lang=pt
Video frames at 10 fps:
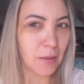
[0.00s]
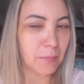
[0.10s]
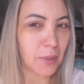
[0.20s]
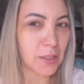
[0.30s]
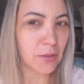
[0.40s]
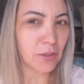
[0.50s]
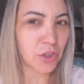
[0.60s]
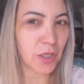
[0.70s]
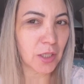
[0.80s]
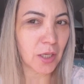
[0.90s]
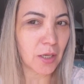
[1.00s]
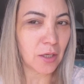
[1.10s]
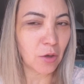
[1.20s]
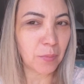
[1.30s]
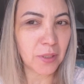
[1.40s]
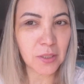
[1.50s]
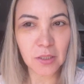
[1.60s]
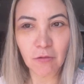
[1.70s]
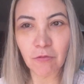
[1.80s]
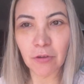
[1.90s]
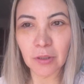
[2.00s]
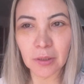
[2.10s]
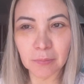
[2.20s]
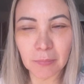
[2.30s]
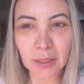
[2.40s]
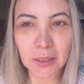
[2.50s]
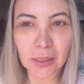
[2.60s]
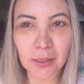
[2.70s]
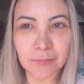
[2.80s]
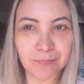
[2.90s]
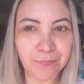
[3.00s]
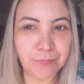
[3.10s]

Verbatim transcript: mas eu achei que a recuperação foi bacaninha.